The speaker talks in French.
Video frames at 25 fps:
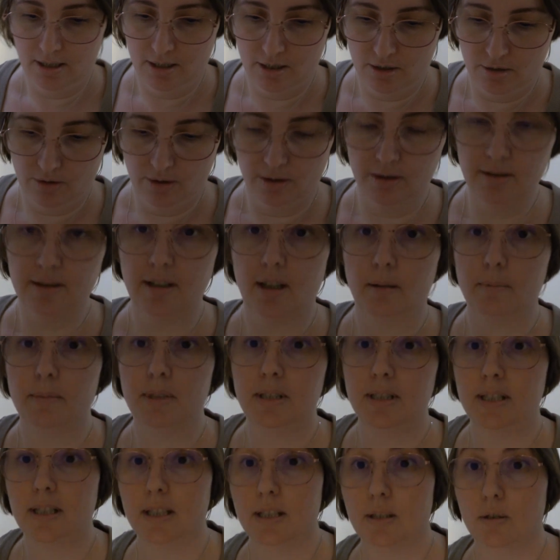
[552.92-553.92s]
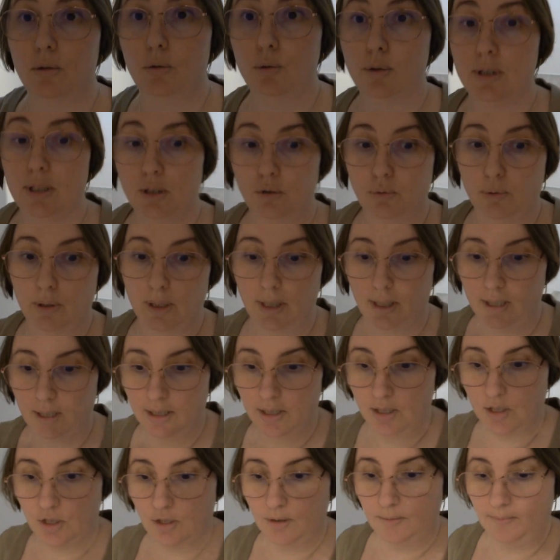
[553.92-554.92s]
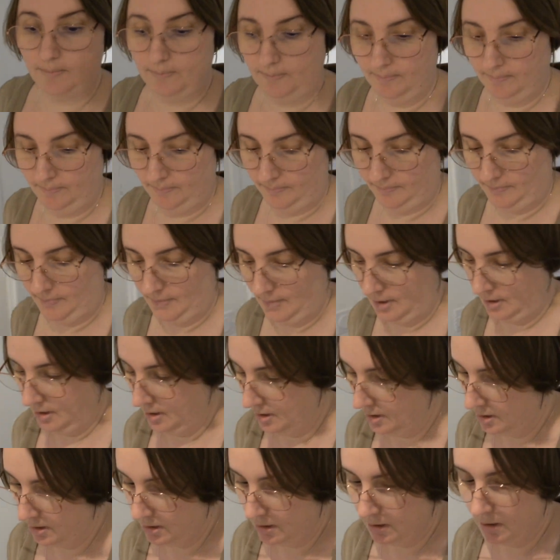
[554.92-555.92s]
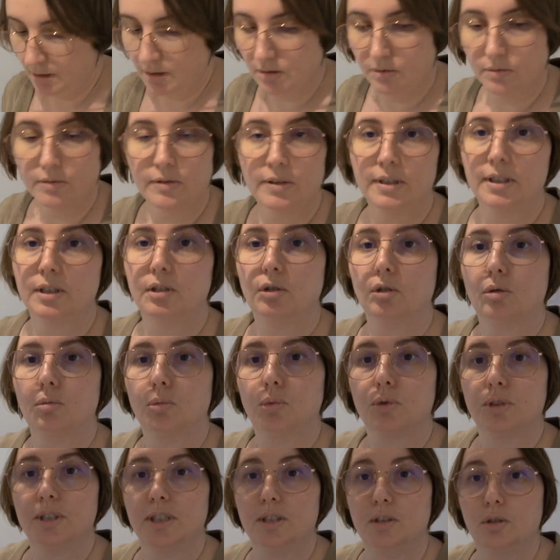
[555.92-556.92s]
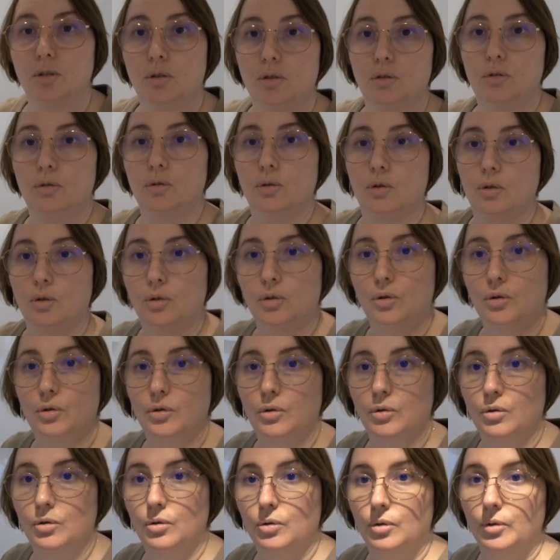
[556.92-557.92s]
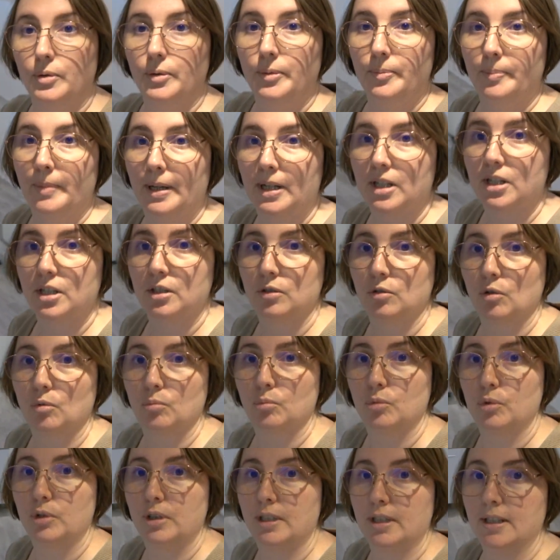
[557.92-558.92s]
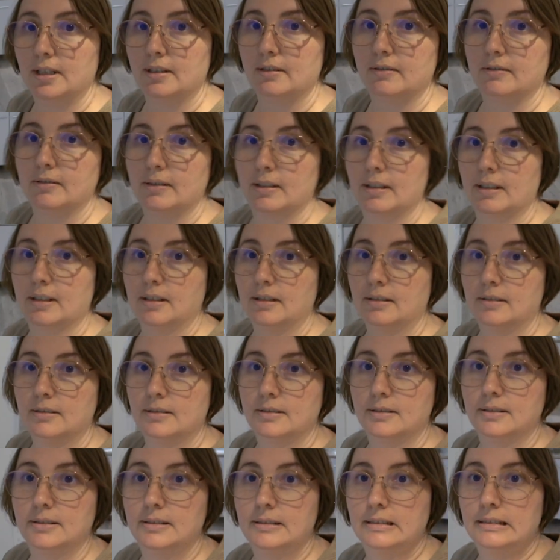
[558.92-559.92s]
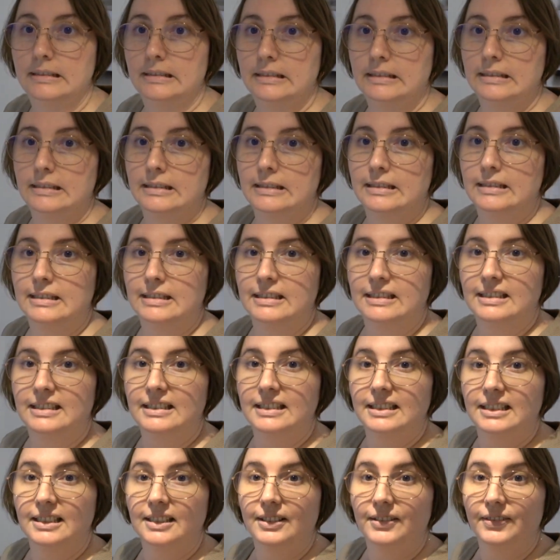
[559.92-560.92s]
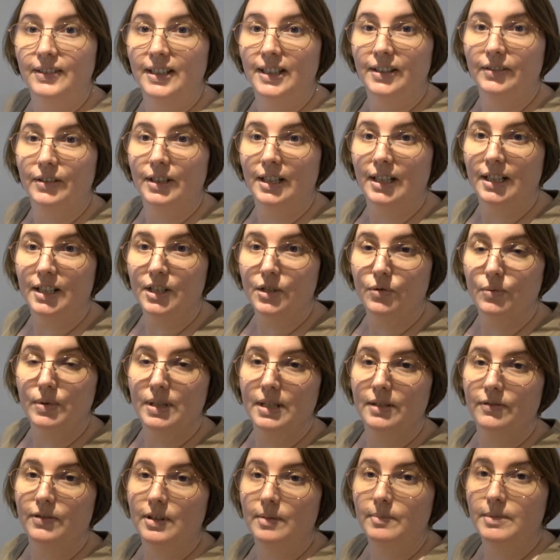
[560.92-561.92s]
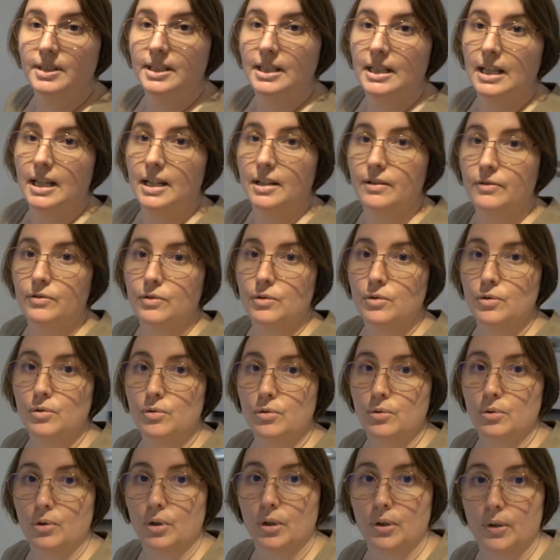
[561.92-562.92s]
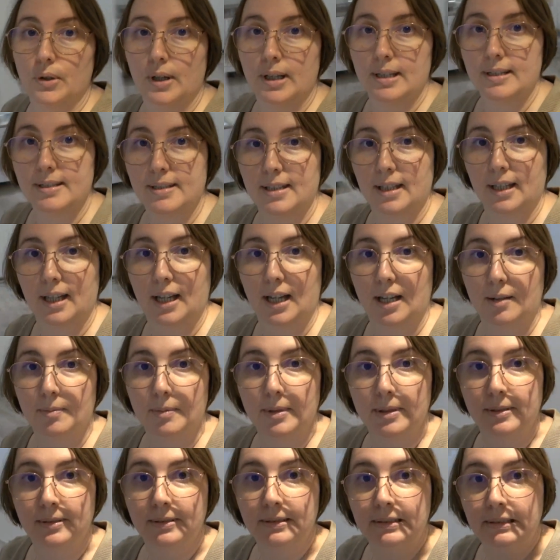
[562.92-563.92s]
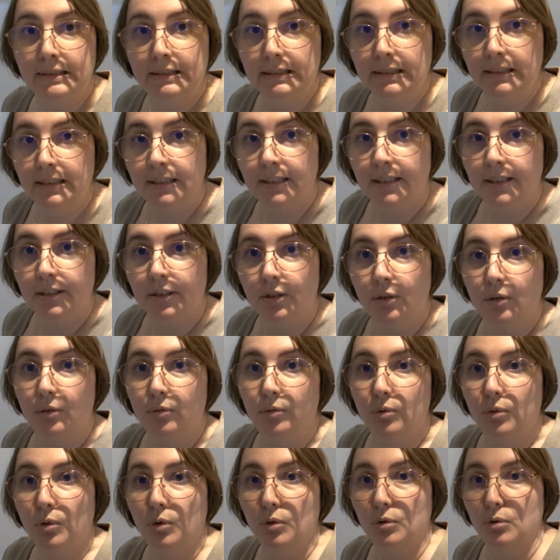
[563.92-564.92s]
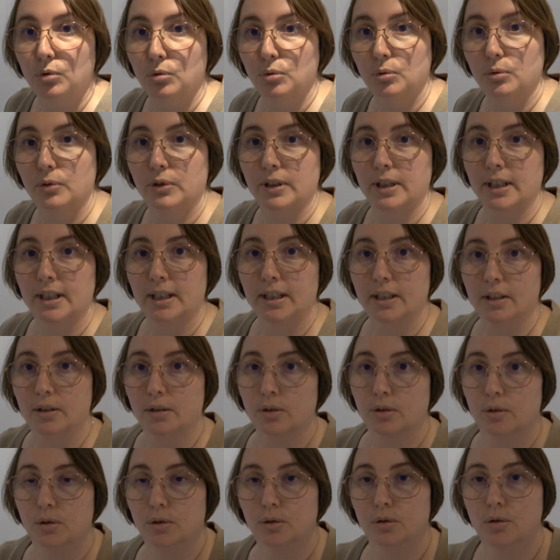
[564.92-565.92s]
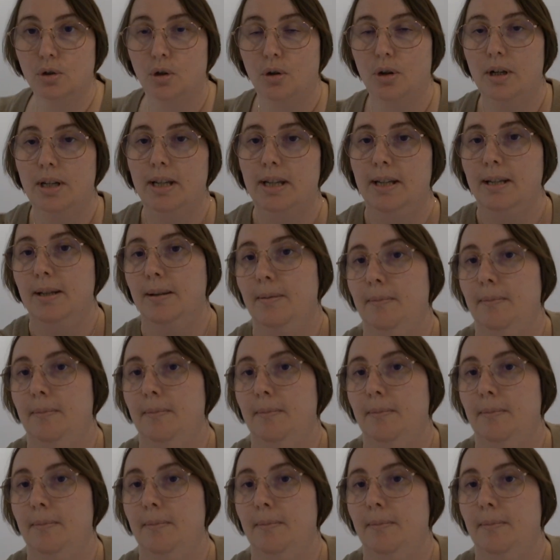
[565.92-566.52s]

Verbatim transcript: Je viens de terminer le nettoyage. J'ai de remonter, de, remarcher dans le Voilà. Voilà, voilà. Je vous ai fait un petit live sur euh, Instagram que vous retrouverez euh, dans les,